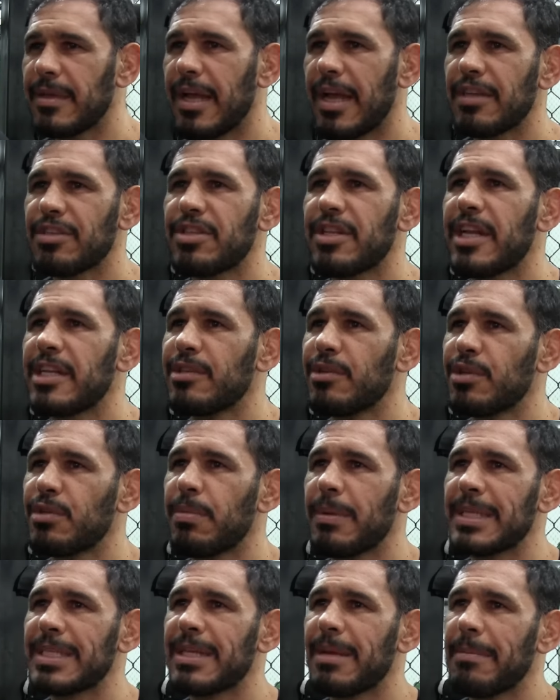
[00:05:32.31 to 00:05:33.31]
as três
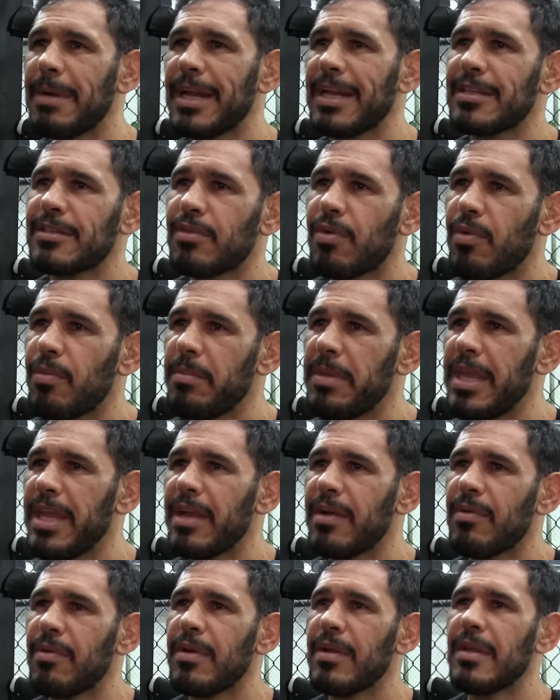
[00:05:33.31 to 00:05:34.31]
últimas semanas
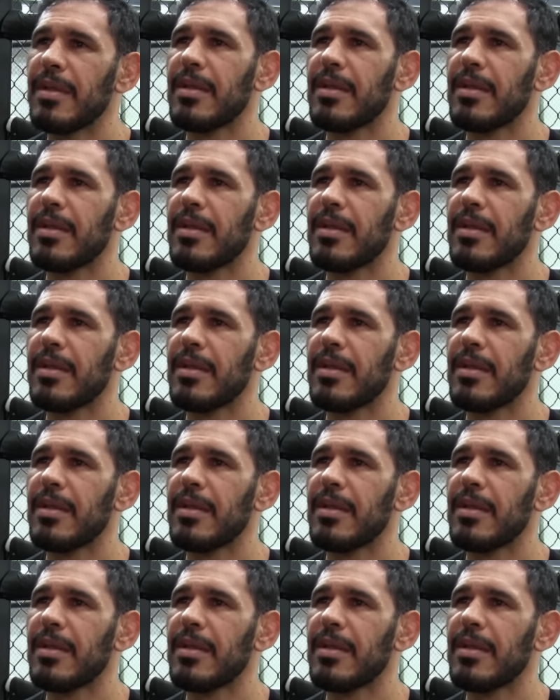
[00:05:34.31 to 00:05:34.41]
comigo,